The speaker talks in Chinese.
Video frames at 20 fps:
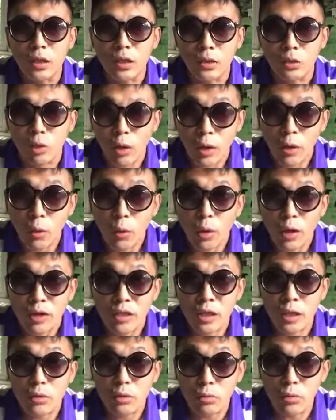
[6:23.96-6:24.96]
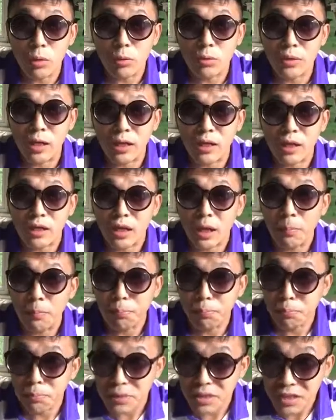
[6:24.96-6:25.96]
呃团伙儿，像中国共产党，它
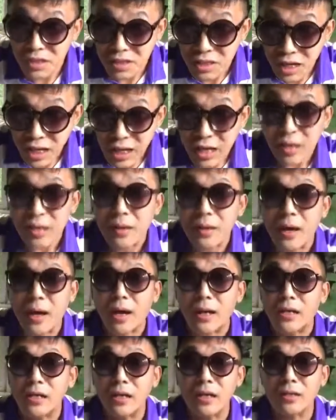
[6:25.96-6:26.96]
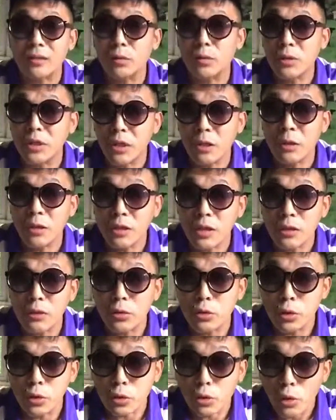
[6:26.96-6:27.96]
不应该啊，这个从根儿上
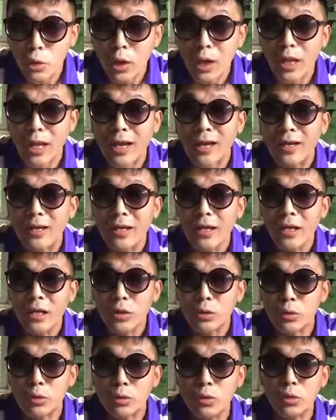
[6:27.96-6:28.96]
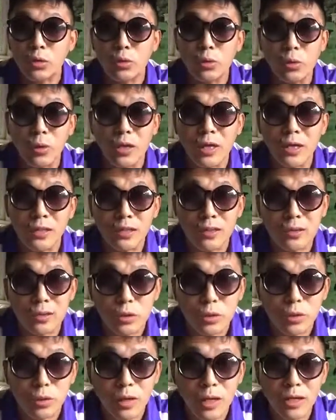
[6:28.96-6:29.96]
就是错了。从苏联
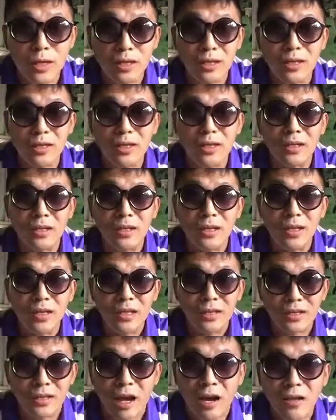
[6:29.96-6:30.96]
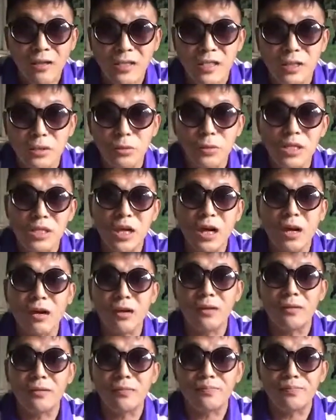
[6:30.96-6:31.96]
学来的那个党指挥
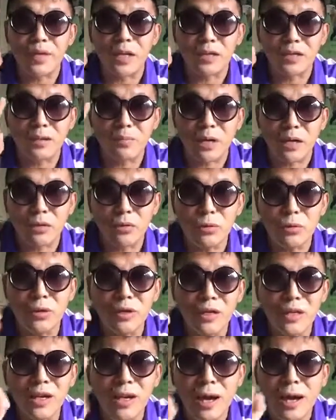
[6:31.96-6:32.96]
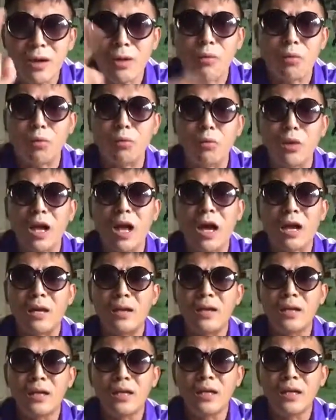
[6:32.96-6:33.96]
枪，这把中国人给害苦了
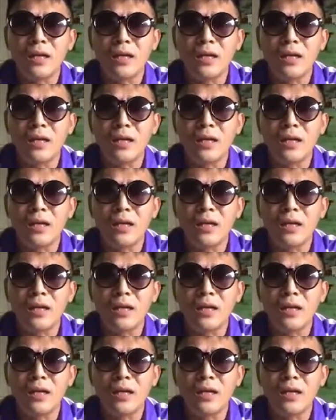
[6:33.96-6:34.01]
